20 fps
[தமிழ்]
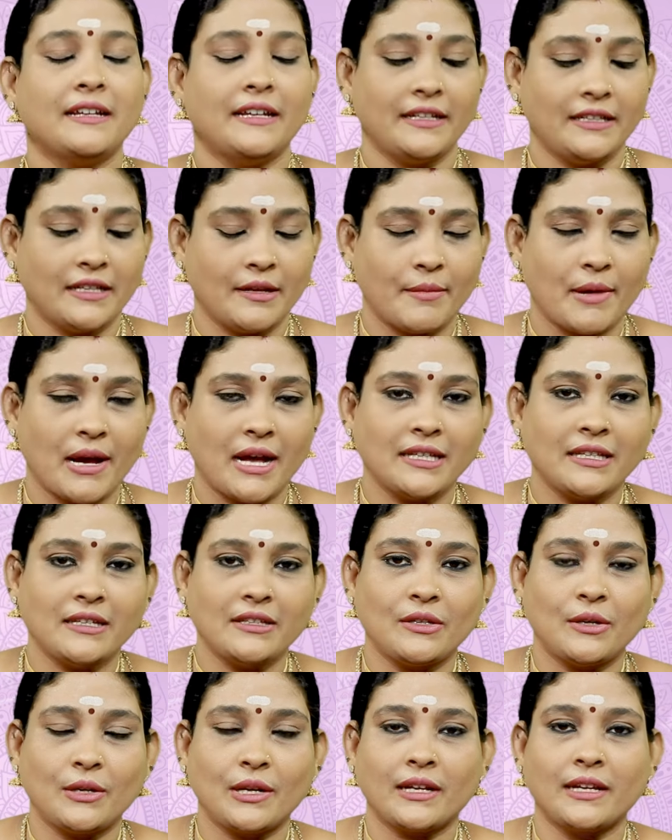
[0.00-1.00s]
இந்த மாத
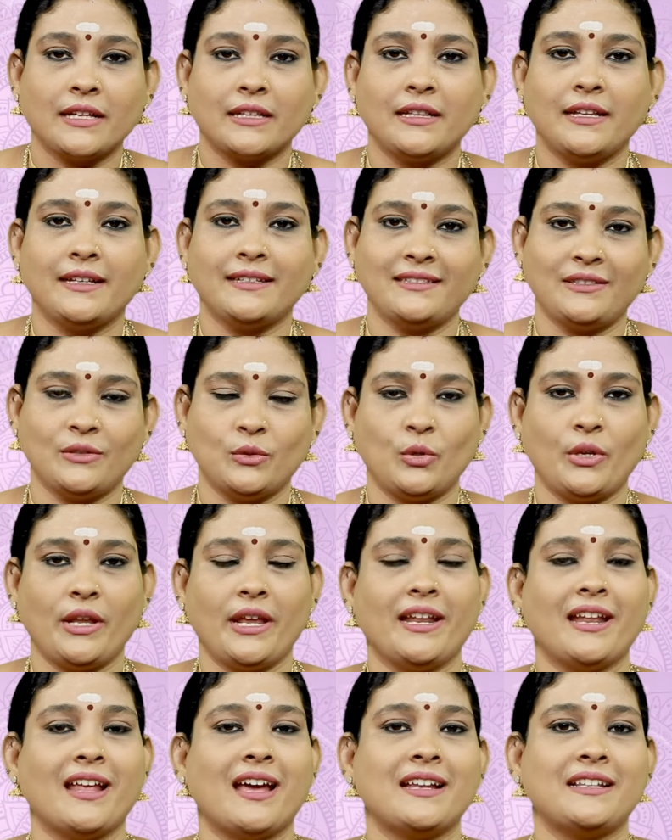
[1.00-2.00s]
தொடக்கத்திலே
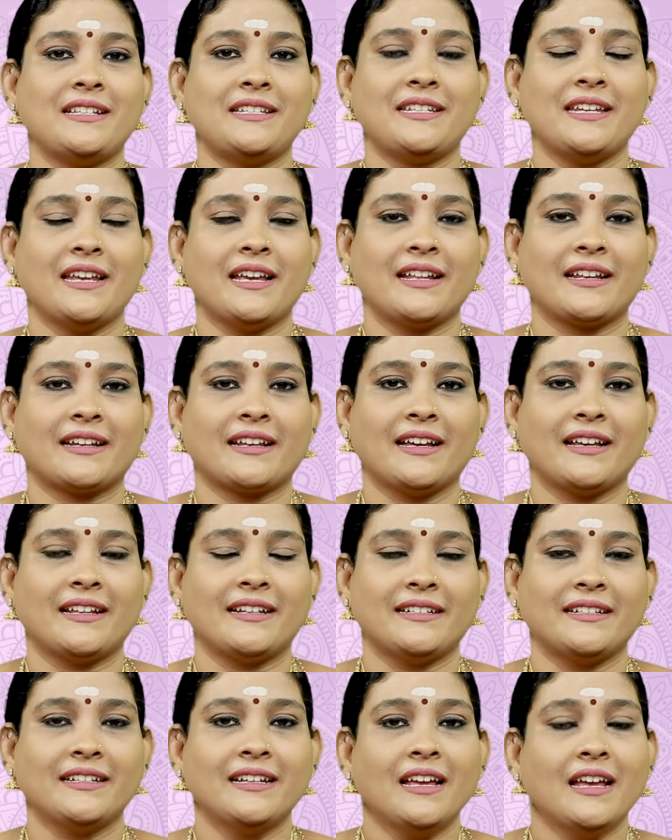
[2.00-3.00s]
சூரியன் ஆட்சியாக
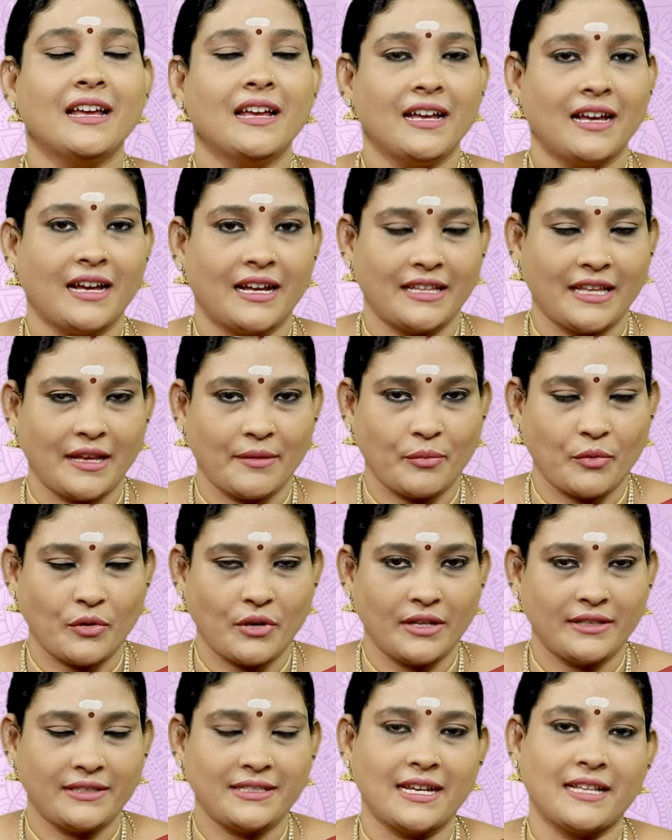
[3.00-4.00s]
இருக்கார் அதே
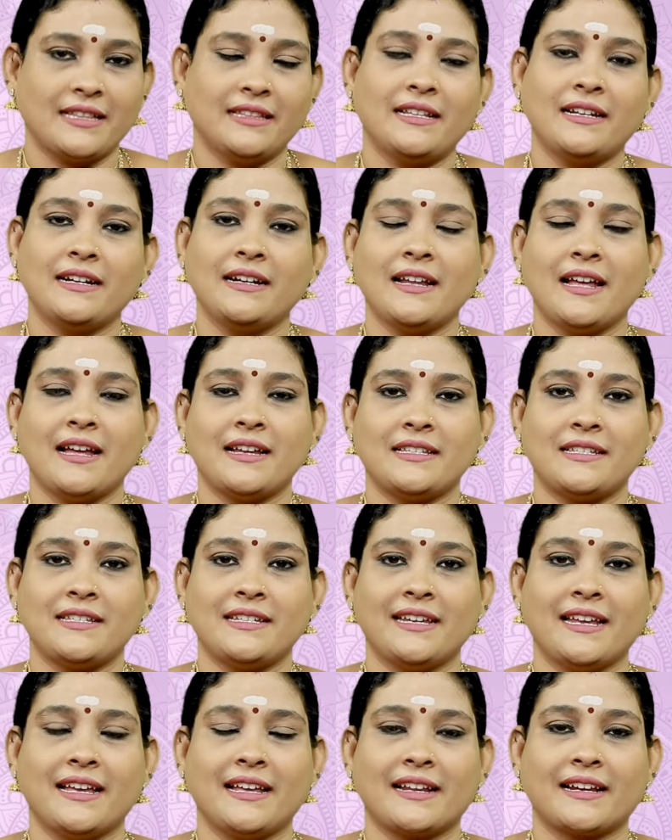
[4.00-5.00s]
போல் சந்திரன்
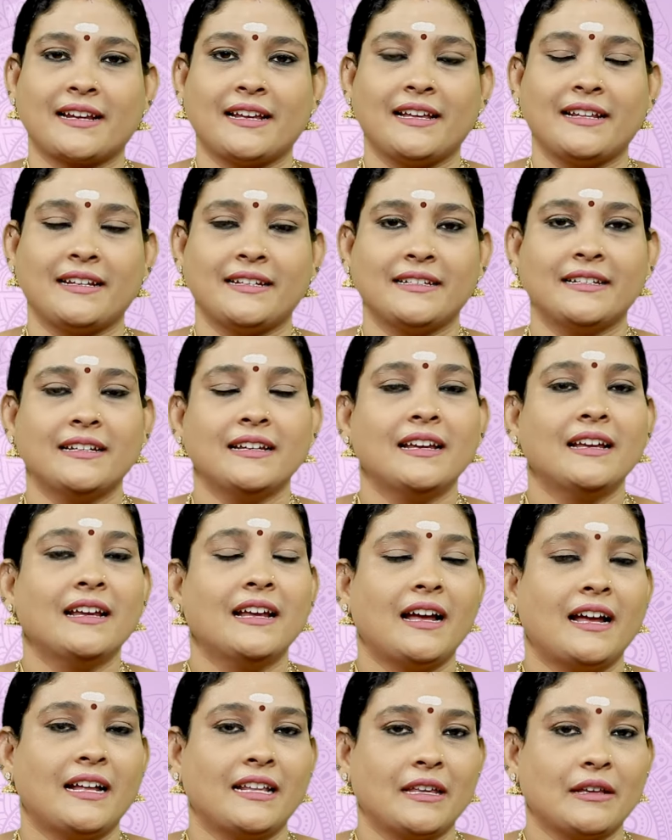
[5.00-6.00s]
ஆட்சியாக இருக்கார்
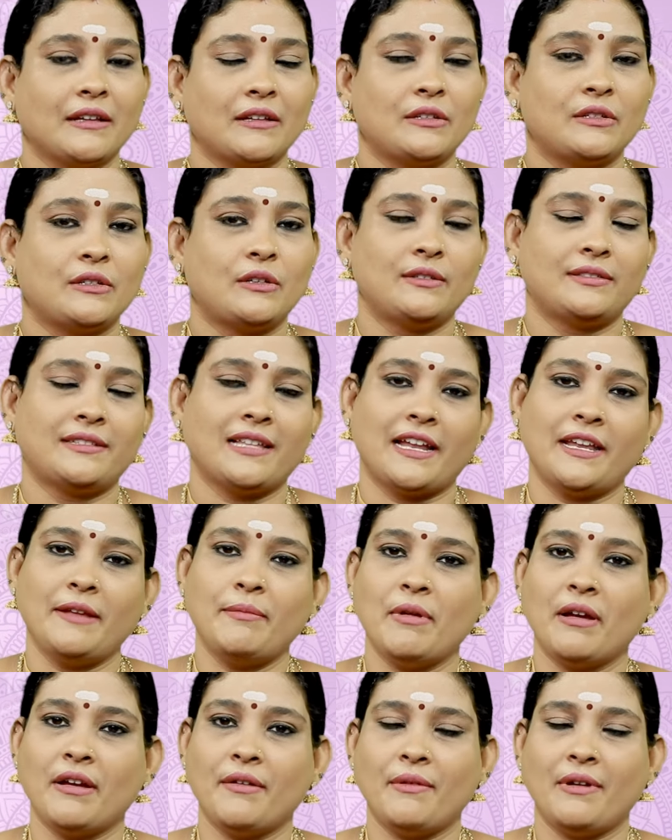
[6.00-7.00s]
அதே சனி
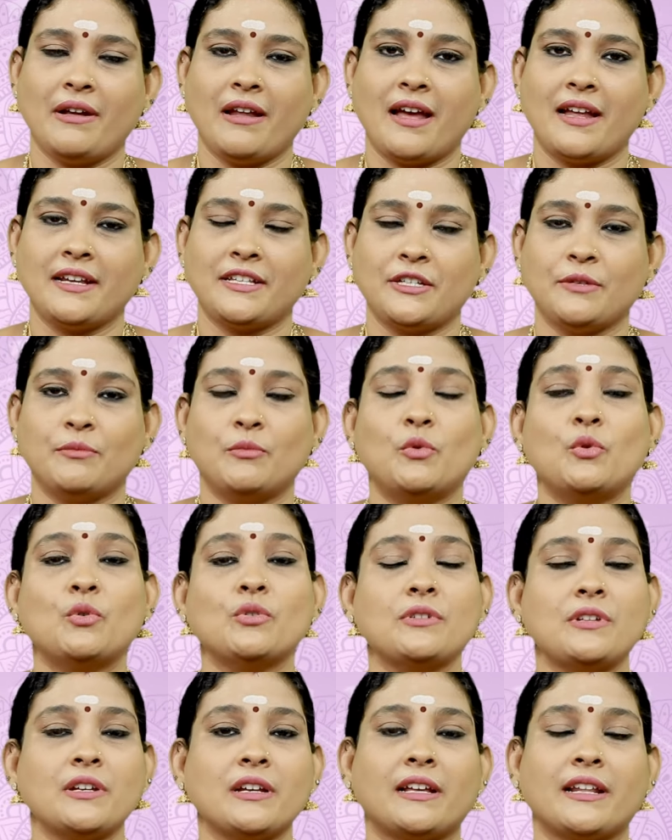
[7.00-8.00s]
பகவான் ஆட்சி
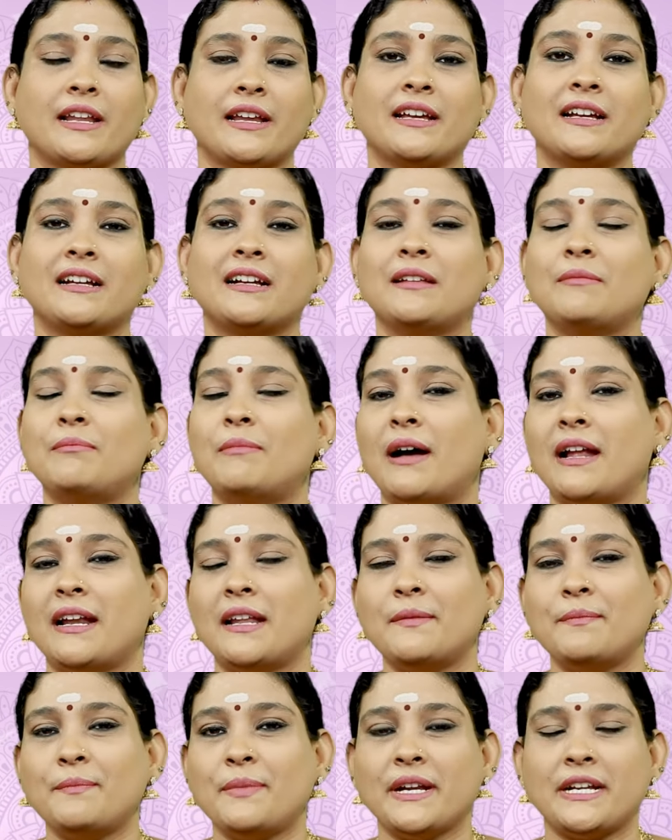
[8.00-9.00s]
மூன்று கிரகங்கள்
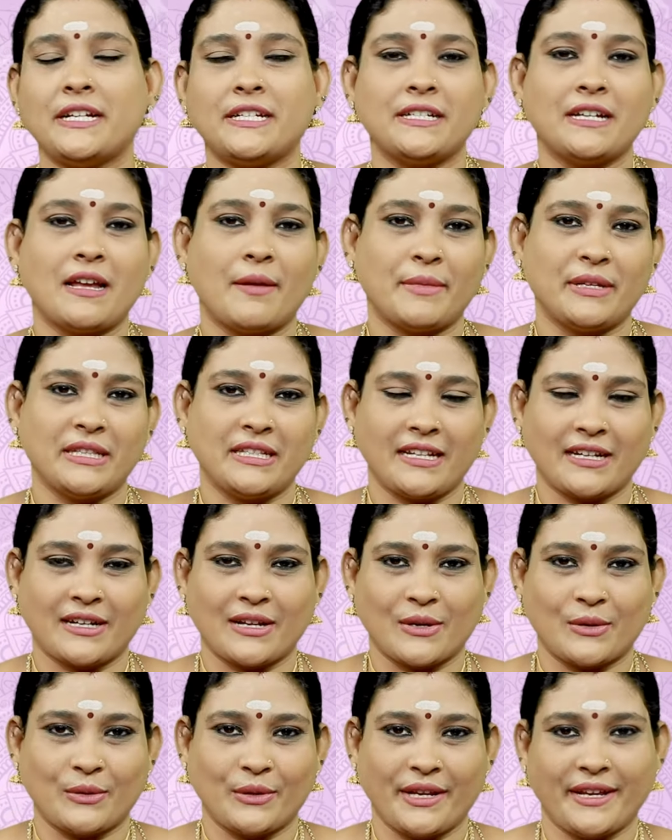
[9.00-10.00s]
பலம் பெற்று
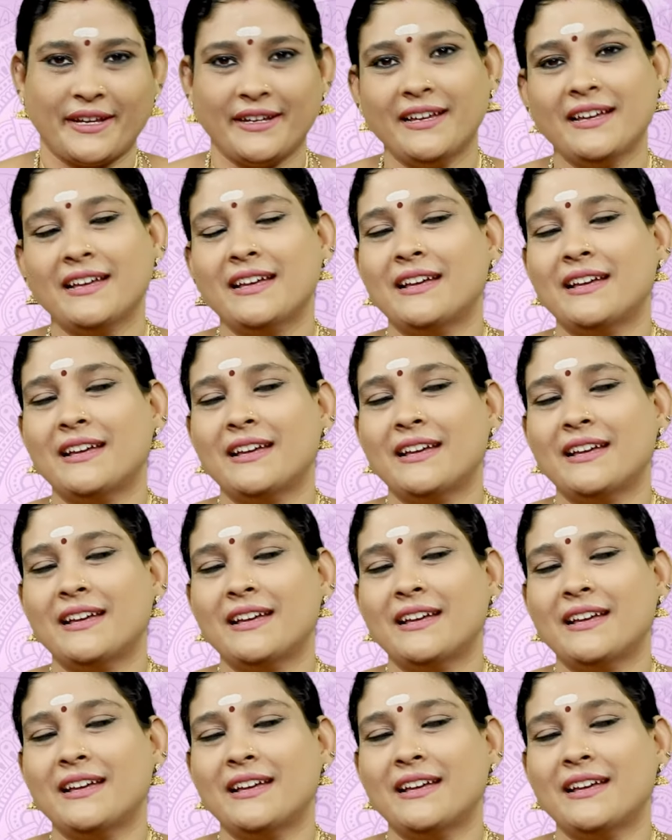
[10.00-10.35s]
அமர்ந்திருக்கக்கூடிய